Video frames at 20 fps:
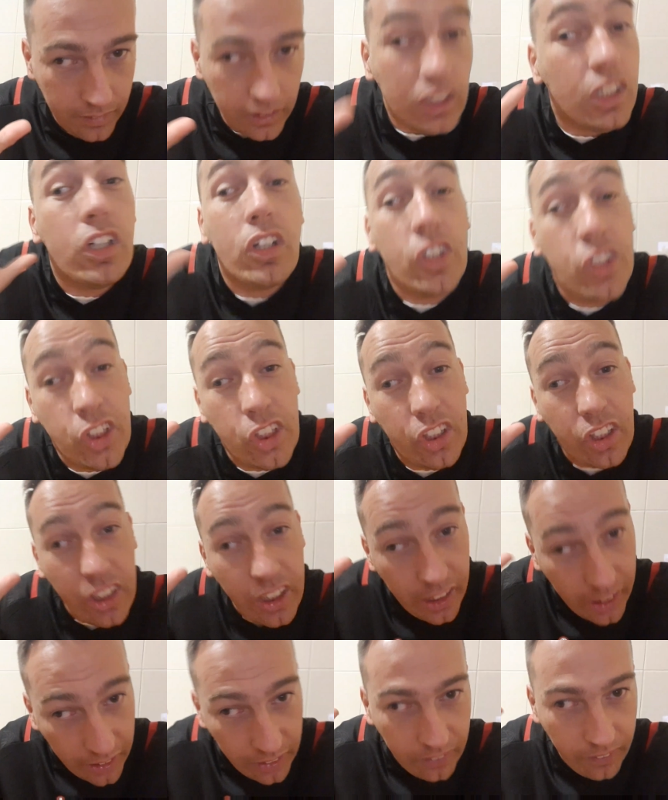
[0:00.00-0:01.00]
Io ci
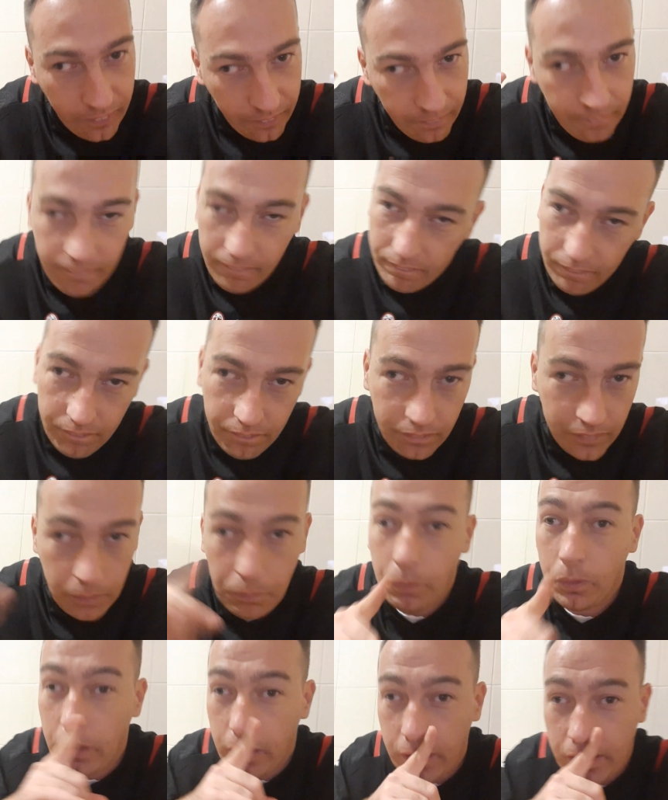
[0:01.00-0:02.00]
credo di
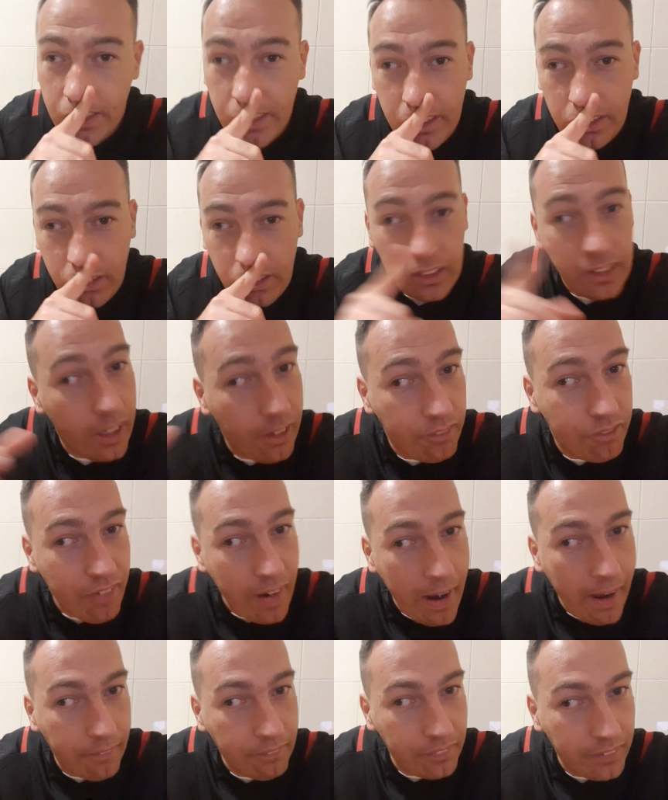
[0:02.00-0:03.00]
poter zittire il
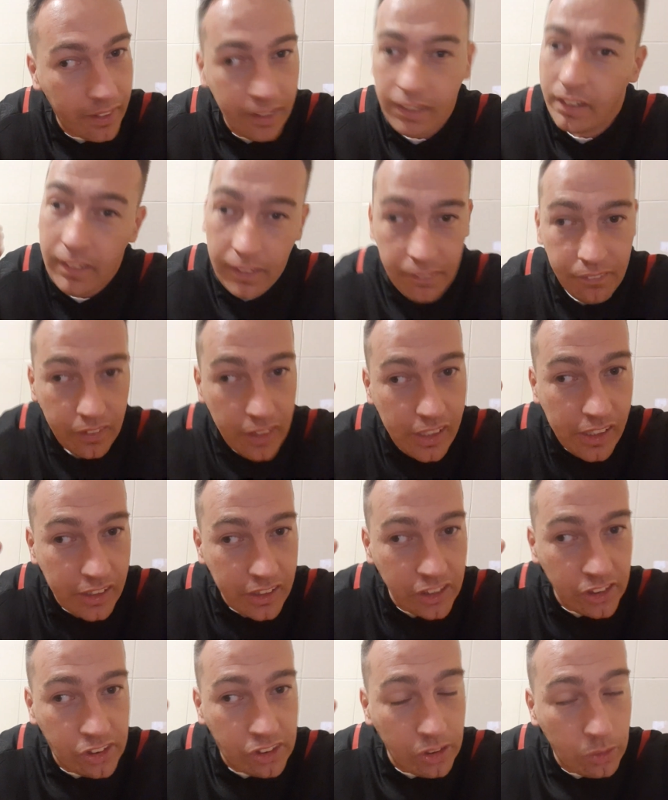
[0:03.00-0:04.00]
Vanda e
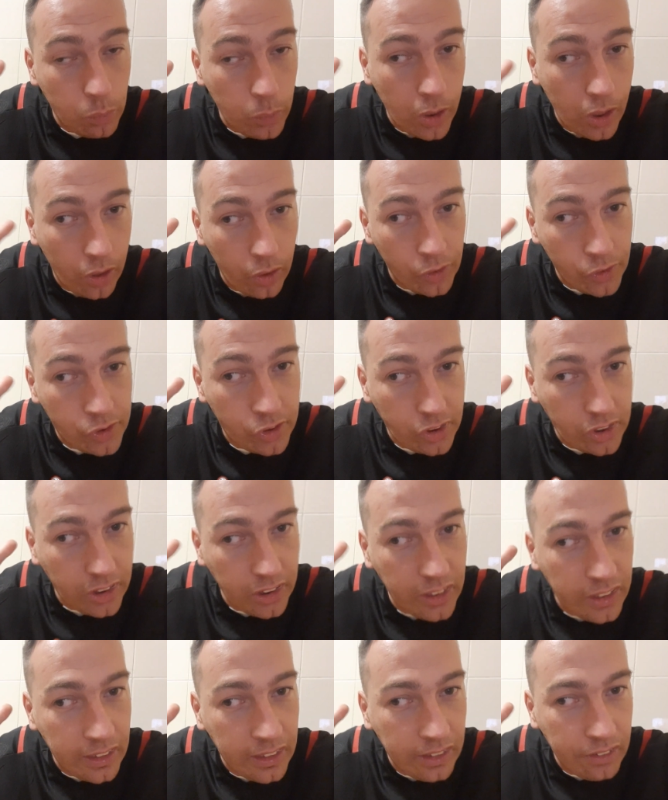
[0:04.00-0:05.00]
restituire lo
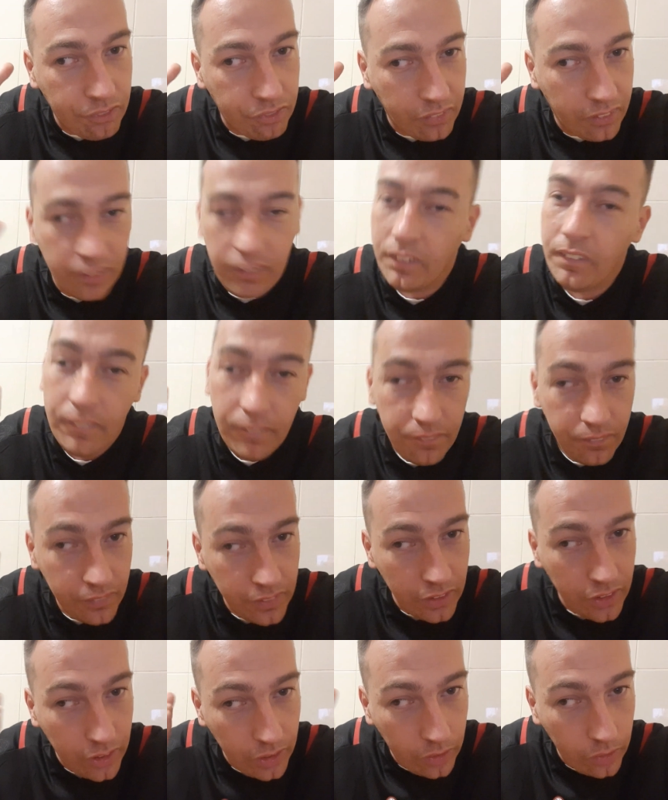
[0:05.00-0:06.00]
schifo
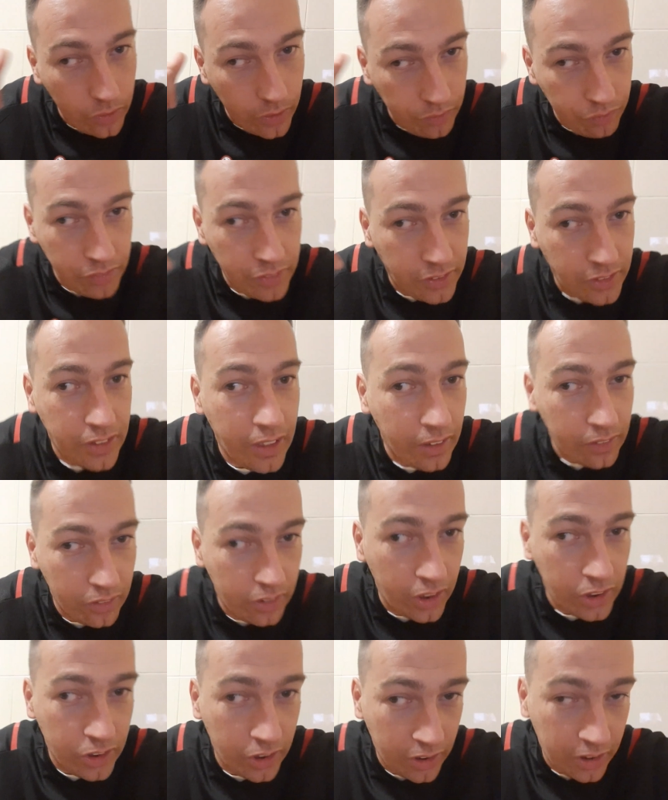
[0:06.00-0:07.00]
di rigore fischiato
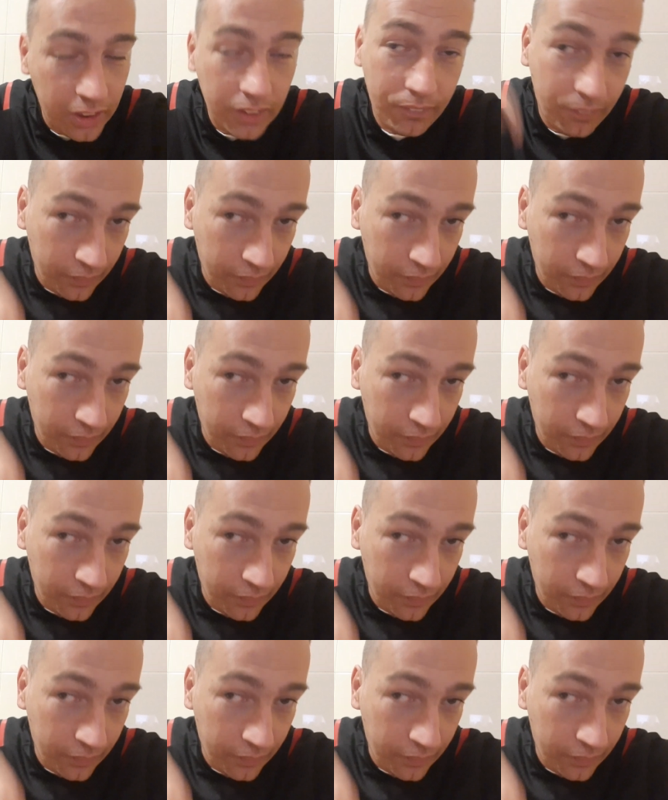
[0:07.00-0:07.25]
da Shakir,